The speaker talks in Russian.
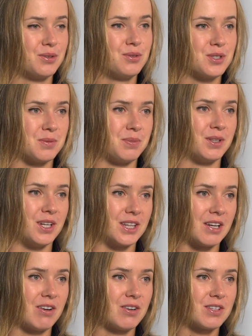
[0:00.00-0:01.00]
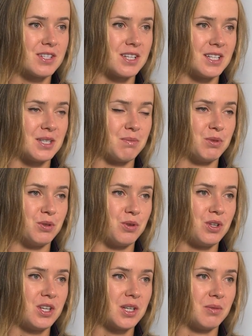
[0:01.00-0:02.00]
лучше подготавливаться к этим
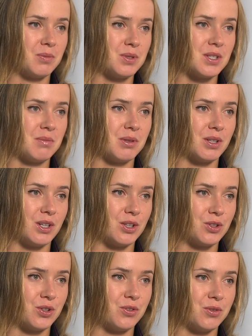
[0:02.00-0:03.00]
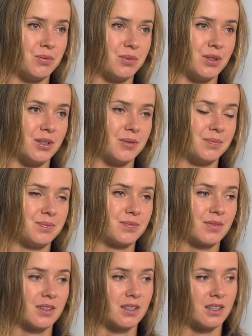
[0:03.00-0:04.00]
турнирам, быть именно готовым
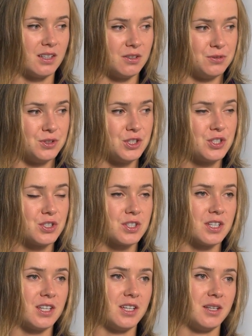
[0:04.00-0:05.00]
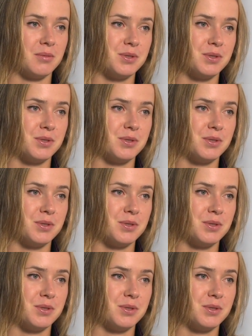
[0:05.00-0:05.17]
э, и физически, и